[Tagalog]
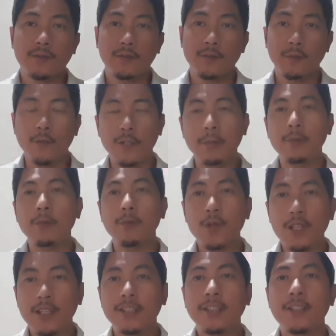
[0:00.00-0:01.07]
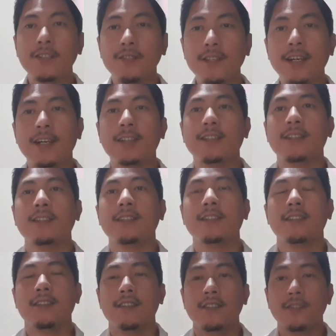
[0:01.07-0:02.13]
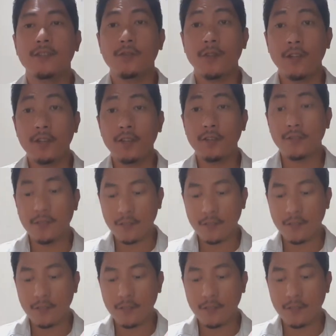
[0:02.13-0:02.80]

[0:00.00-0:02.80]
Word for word: good morning po muli sa inyong lahat. So ngayon,